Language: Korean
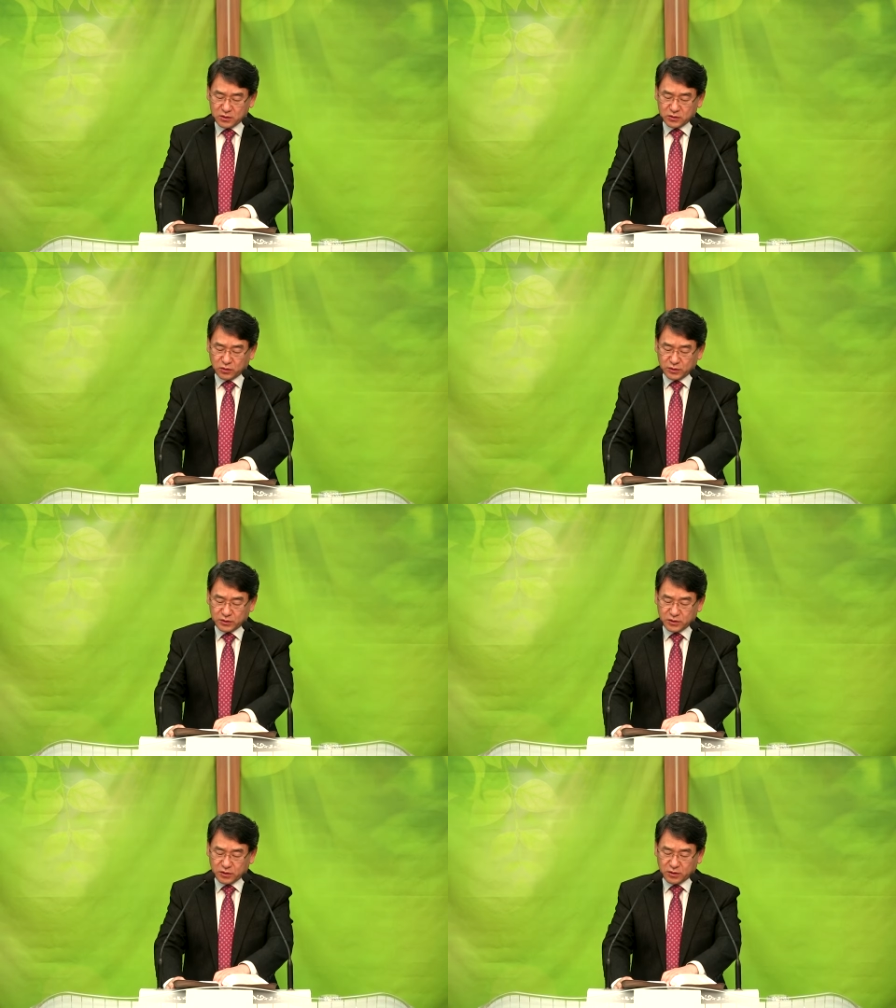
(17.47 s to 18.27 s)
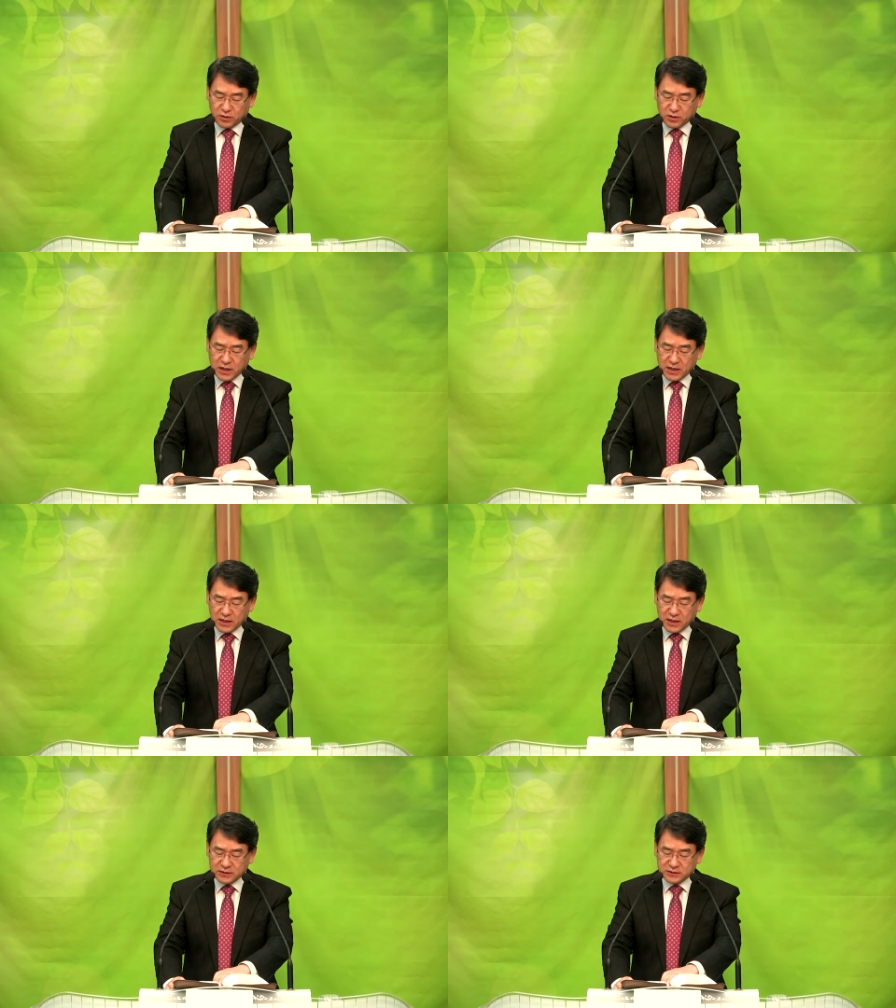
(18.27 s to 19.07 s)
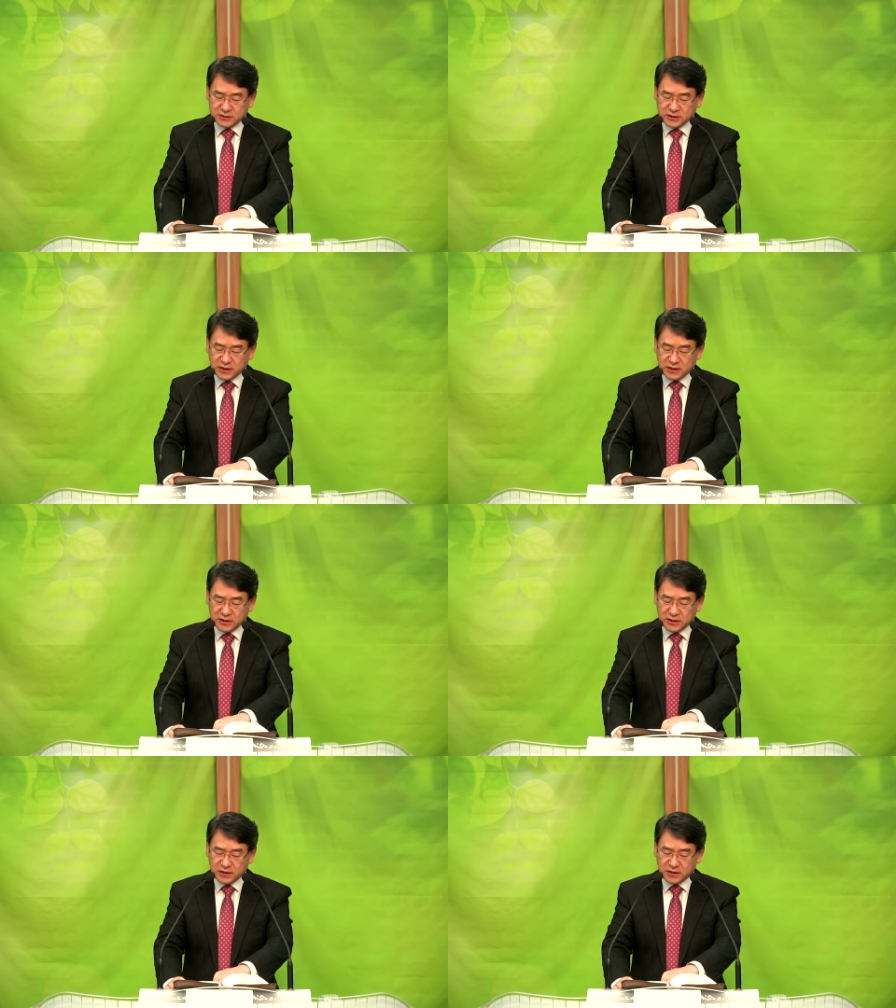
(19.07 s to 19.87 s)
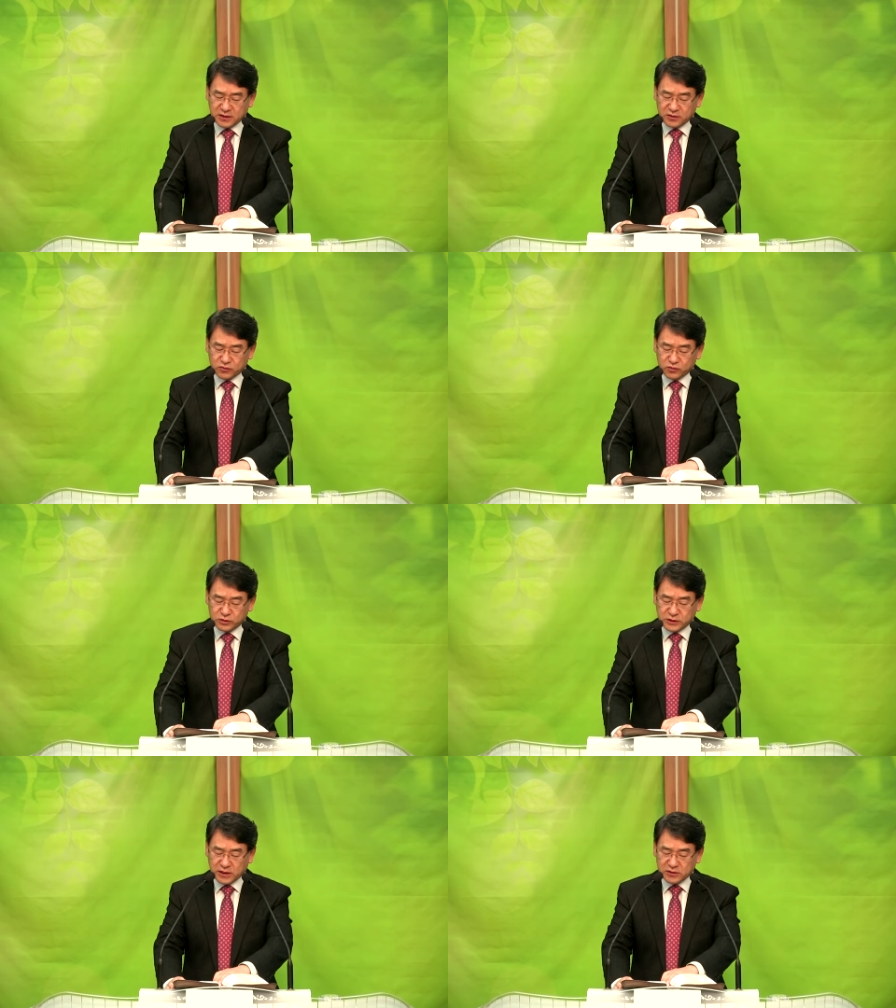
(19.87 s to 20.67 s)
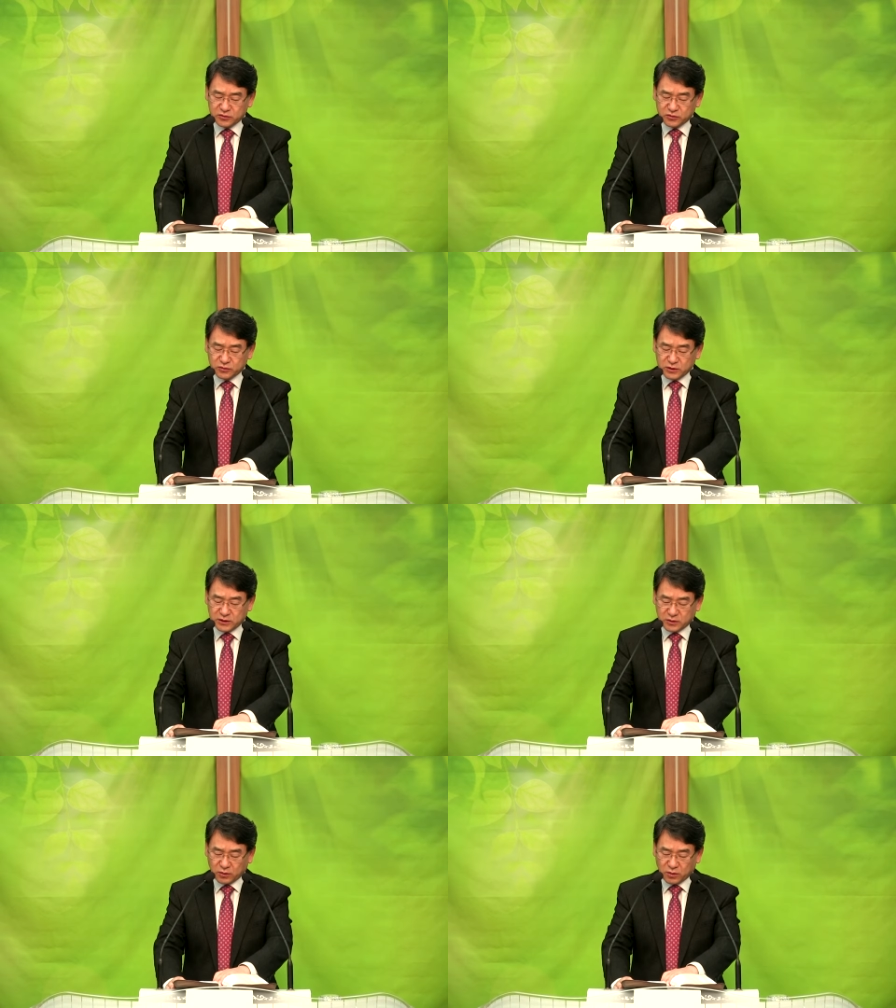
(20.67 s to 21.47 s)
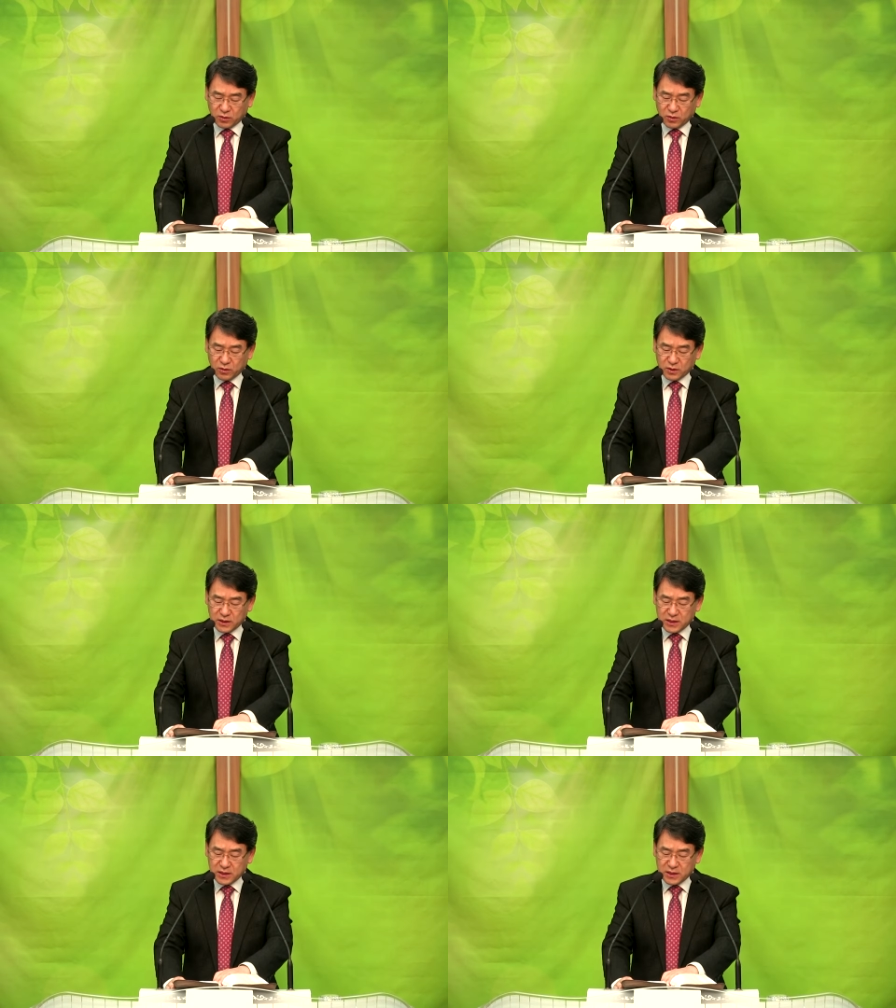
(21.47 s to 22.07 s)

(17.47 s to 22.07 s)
돌이켜 가난한 자에게 구제할 수 있도록